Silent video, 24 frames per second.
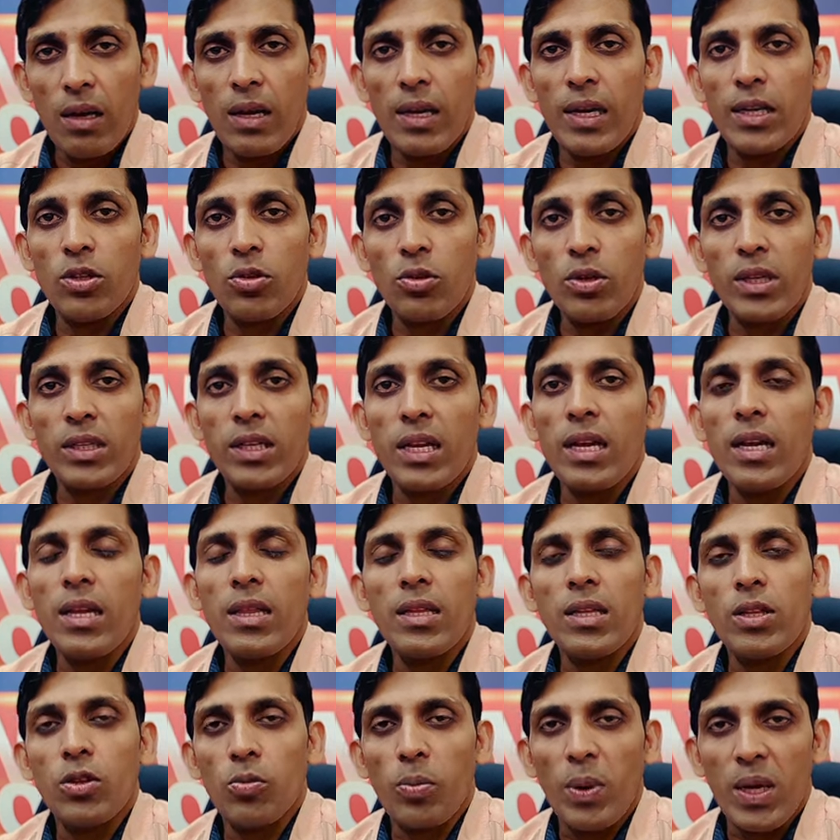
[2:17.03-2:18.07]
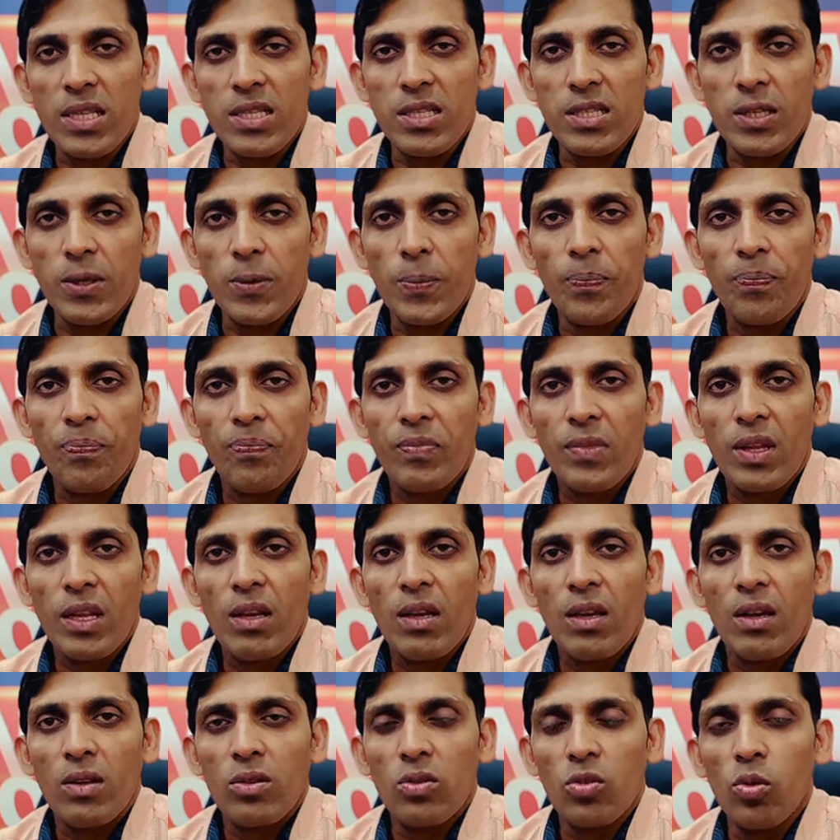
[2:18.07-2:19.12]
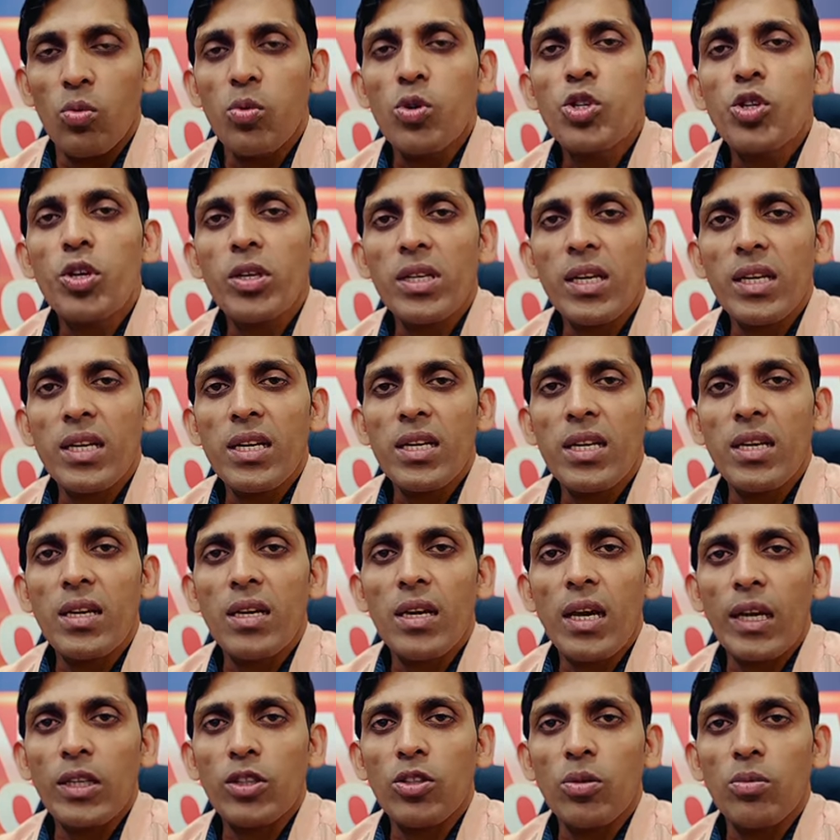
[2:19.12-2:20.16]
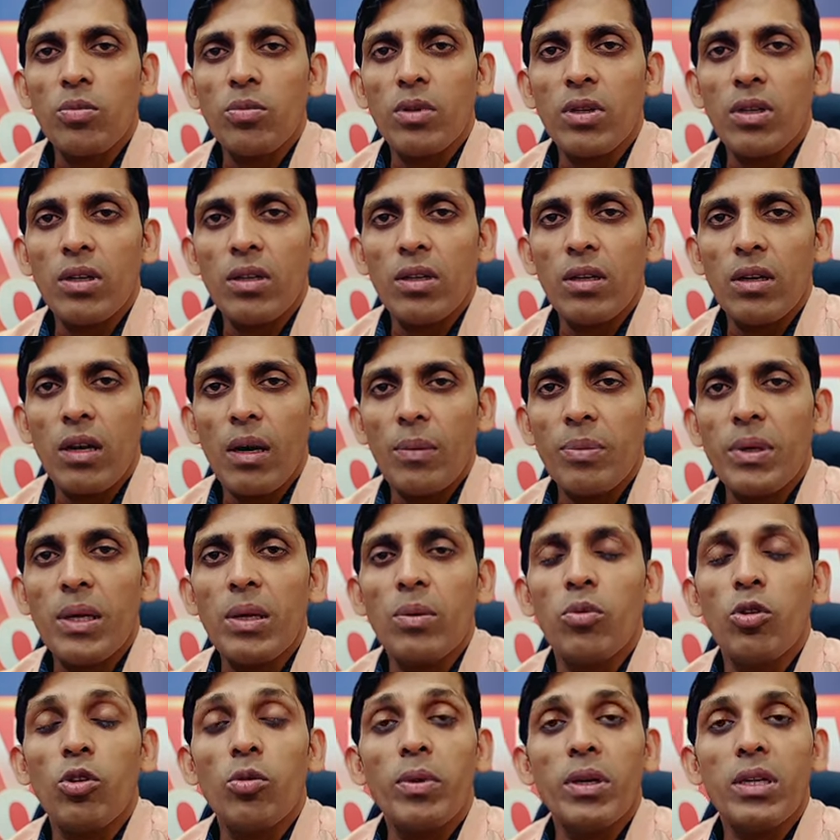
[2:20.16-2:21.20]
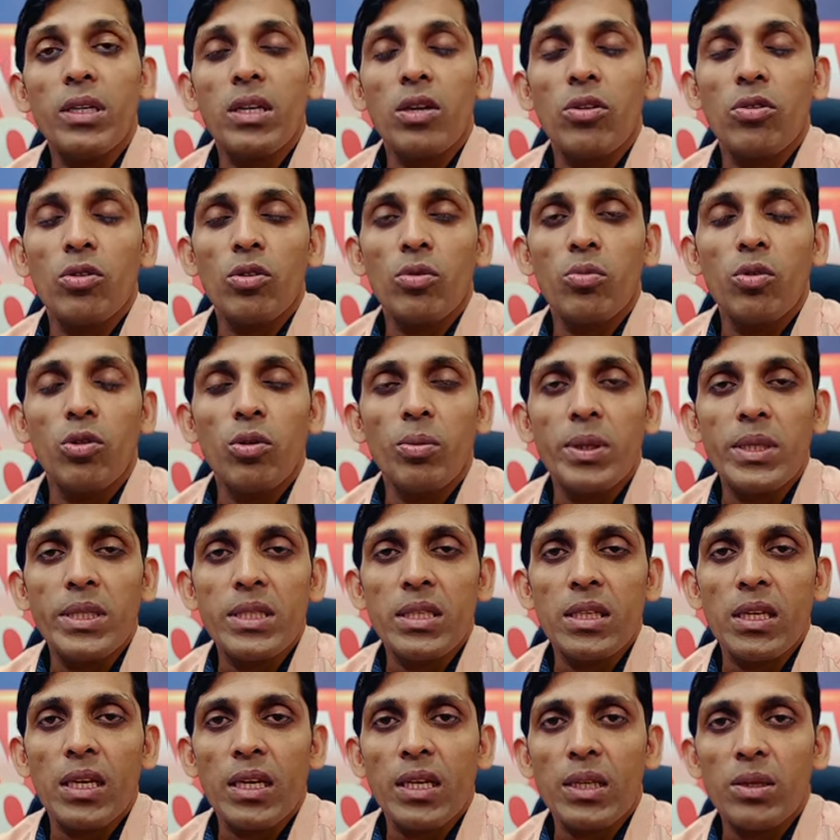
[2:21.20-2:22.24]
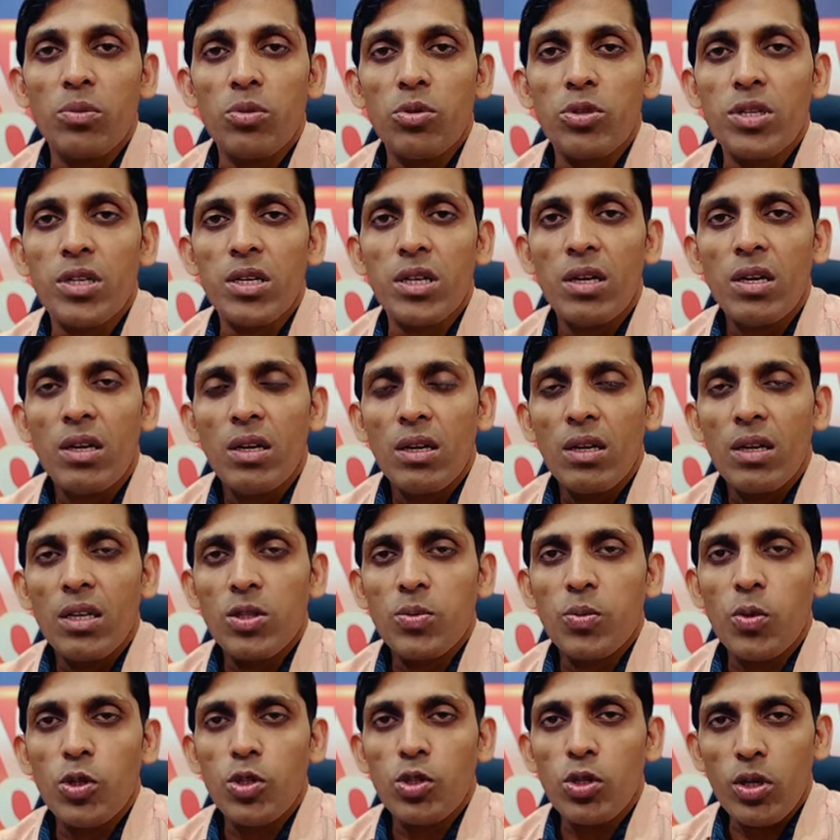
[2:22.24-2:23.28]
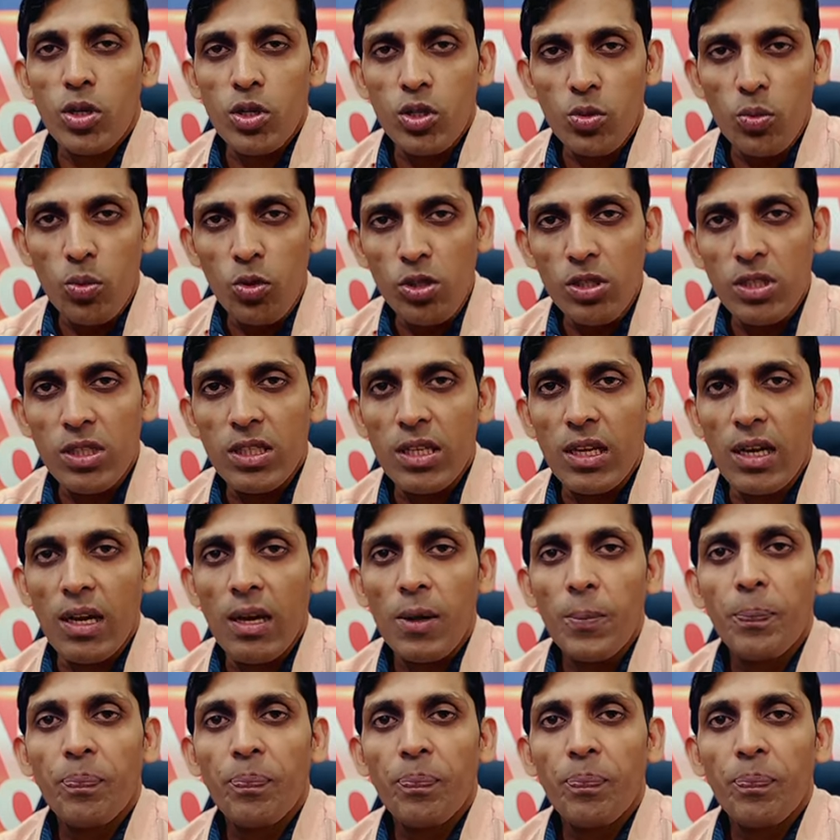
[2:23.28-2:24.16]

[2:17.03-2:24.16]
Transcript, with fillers: এই ধরনের একটা ইঙ্গিত কিন্তু পাচ্ছি তো অবশ্যই এটা নিয়ে একদম আপনারা বলবেন কেউ কেউ বলবেন যে এখানে বসে স্পষ্ট কিছু বলছি না